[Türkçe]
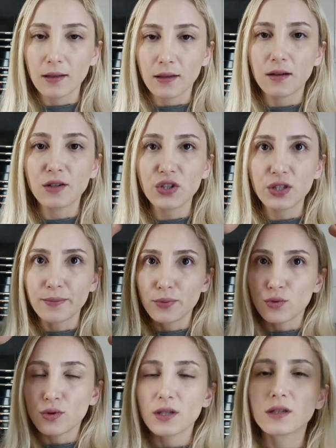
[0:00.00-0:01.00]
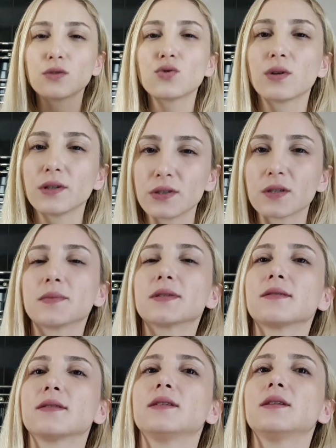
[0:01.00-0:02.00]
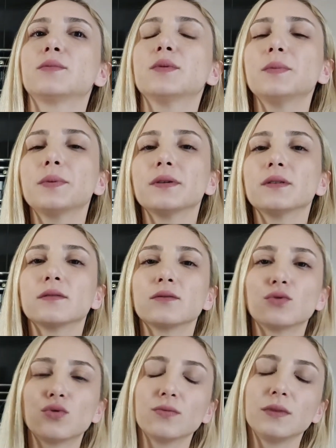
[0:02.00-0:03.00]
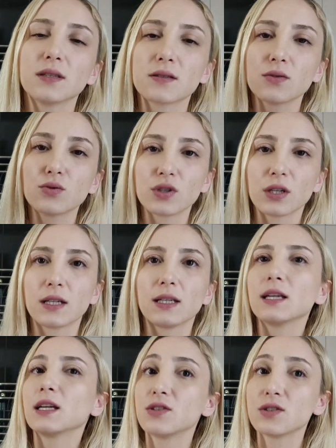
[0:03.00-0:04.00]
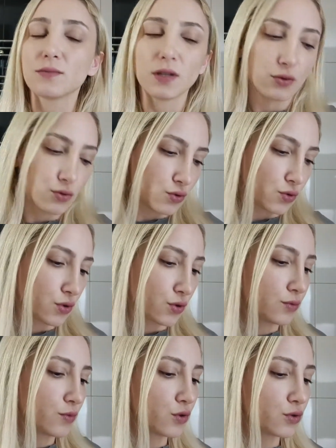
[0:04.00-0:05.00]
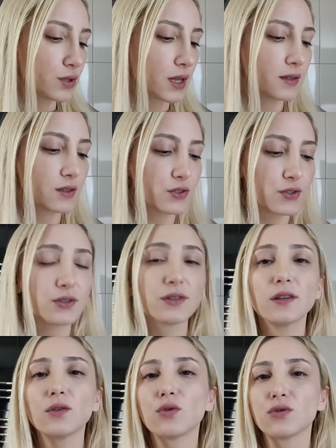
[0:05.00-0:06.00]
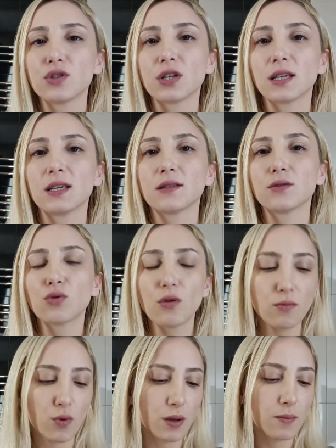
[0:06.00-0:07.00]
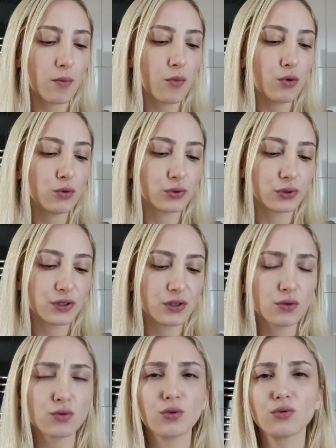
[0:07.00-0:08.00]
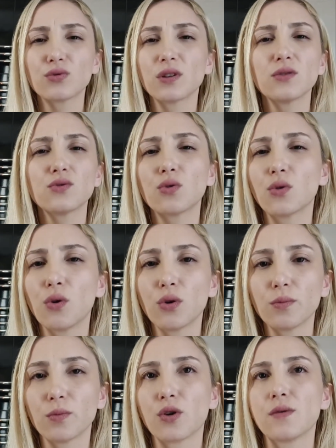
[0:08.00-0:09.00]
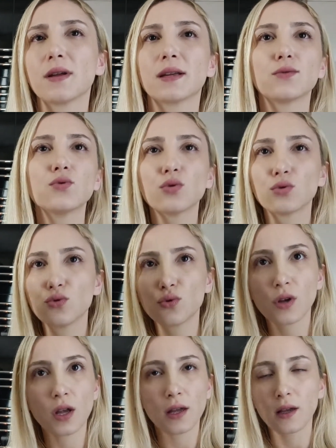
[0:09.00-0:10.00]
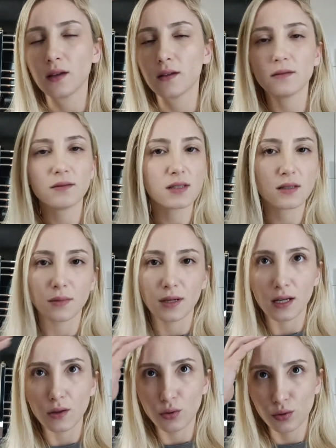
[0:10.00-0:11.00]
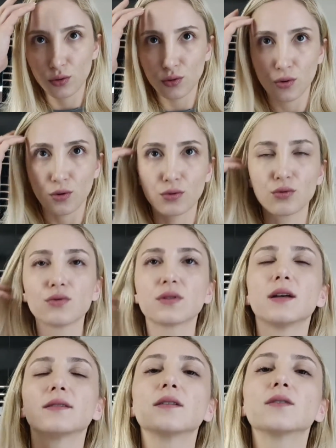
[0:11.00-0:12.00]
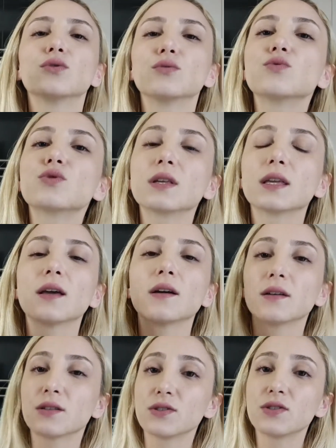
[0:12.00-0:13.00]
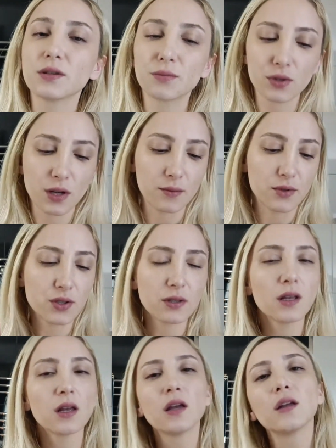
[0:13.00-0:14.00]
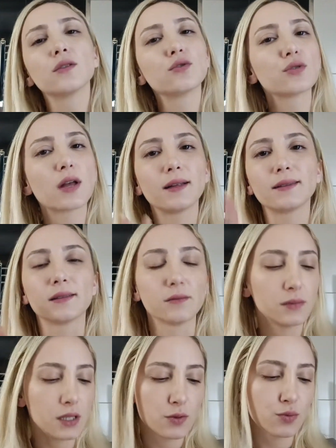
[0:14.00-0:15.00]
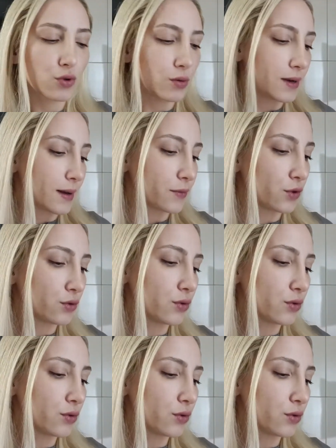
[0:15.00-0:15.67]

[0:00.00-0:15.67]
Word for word: e, açıp üzerine çok açık bir sarı yapıp tüm yazı o şekilde geçirmeyi düşünüyorum. O yüzden açıcıdan önceki son boyamam olduğu için sonuçtan çok korkmuyorum. Yani sonuç nasıl bir renk olursa olsun zaten önümüzdeki ay açıcı yapacağım için düzeltirim. Hiç problem